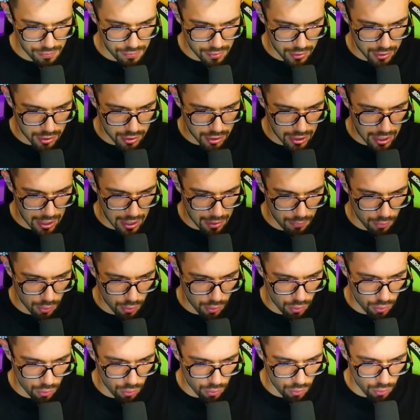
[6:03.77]

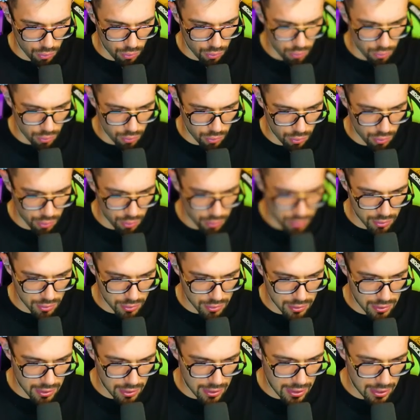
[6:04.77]
Facciamo
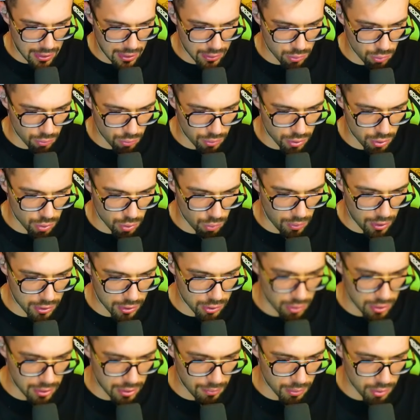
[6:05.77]
così, ah, su questo qua
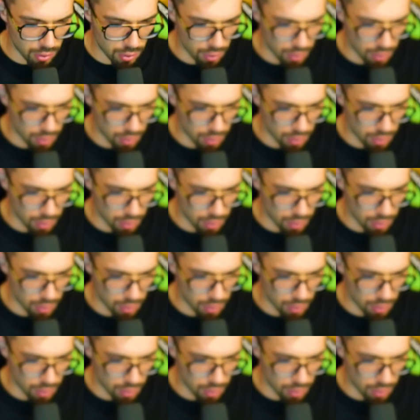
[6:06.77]
ce lo andiamo a